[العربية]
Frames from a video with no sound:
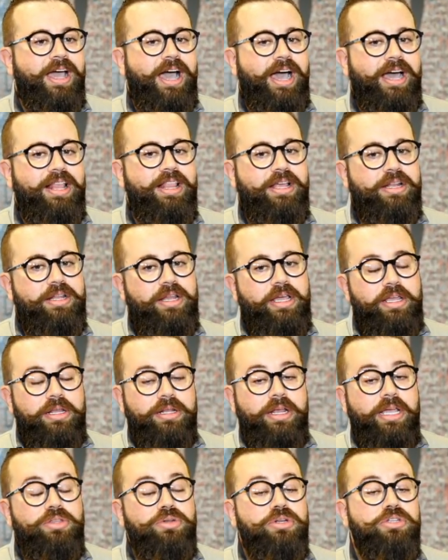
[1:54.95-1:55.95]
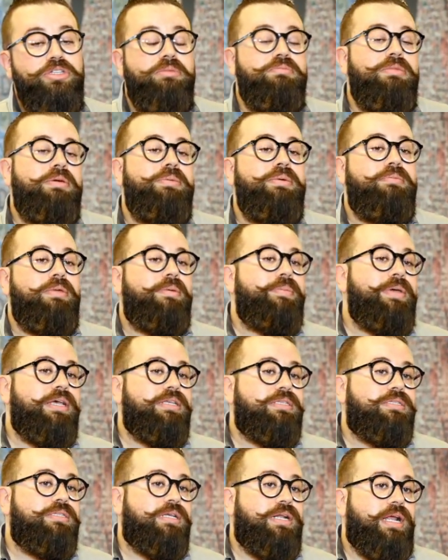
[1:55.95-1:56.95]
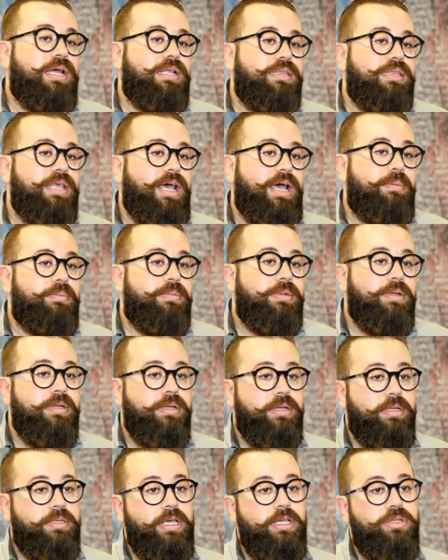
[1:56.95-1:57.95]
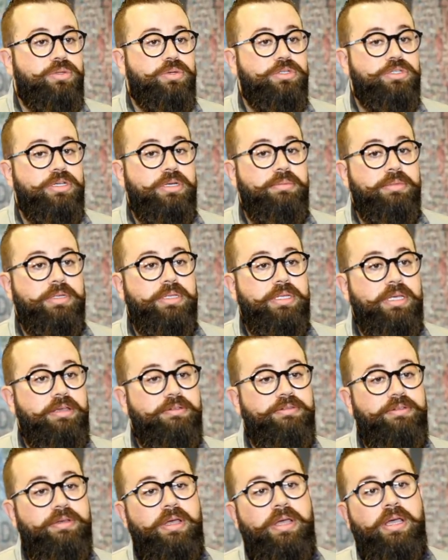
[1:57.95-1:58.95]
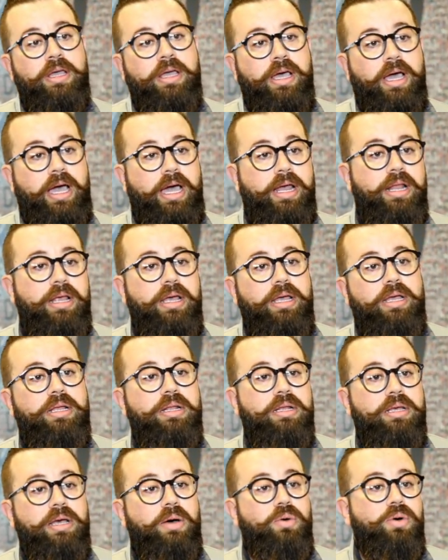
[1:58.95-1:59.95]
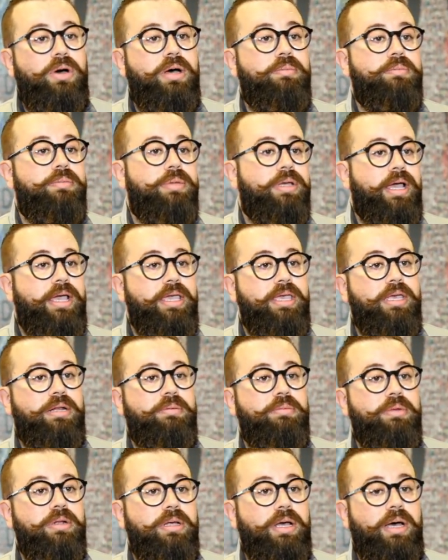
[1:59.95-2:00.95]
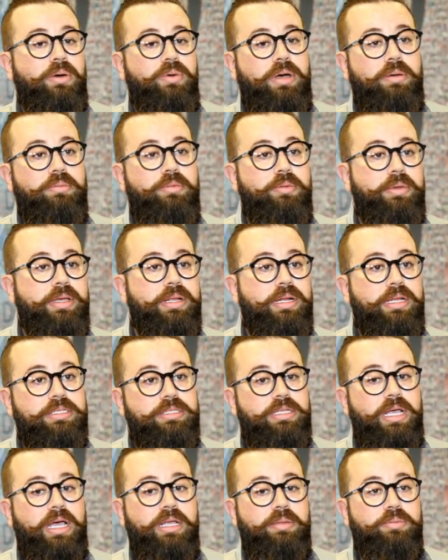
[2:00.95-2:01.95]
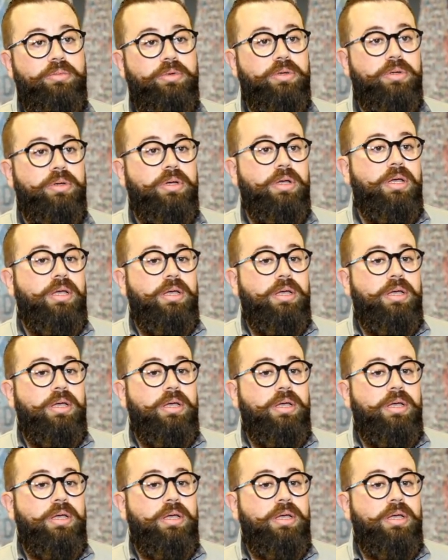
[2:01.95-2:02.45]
هلا النيتروجين ما بياثر على الطعم النيتروجين بضيف على القوام بغير بالقوام ممكن استخدمه